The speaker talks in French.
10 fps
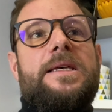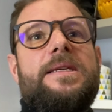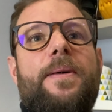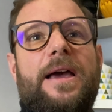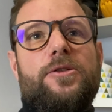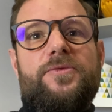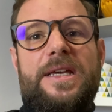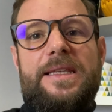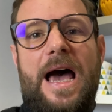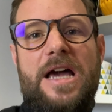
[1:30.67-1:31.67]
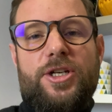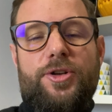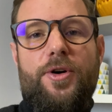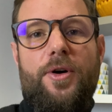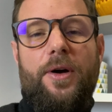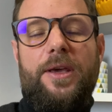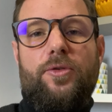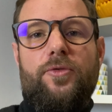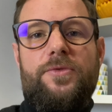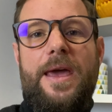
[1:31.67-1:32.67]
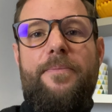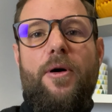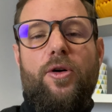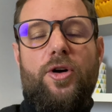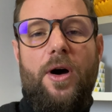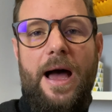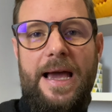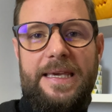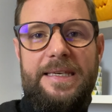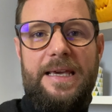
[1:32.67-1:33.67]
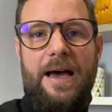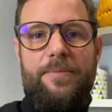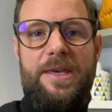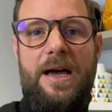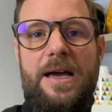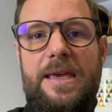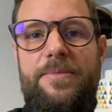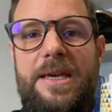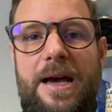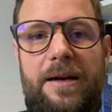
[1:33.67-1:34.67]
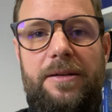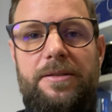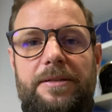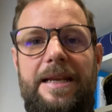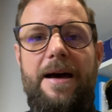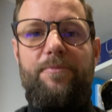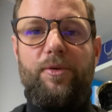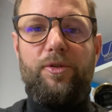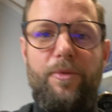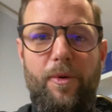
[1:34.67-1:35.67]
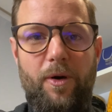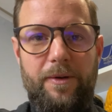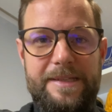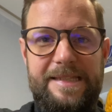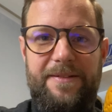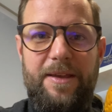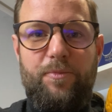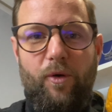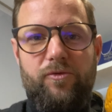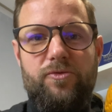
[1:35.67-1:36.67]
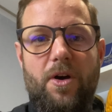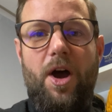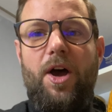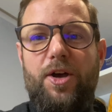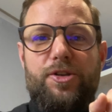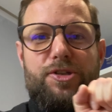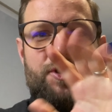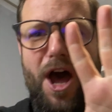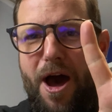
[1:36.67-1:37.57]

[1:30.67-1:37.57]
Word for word: Si par exemple vous êtes acheteur et que vous n'avez pas encore acquis un bien, et eh bien là pour le moment ça va être pour vous stop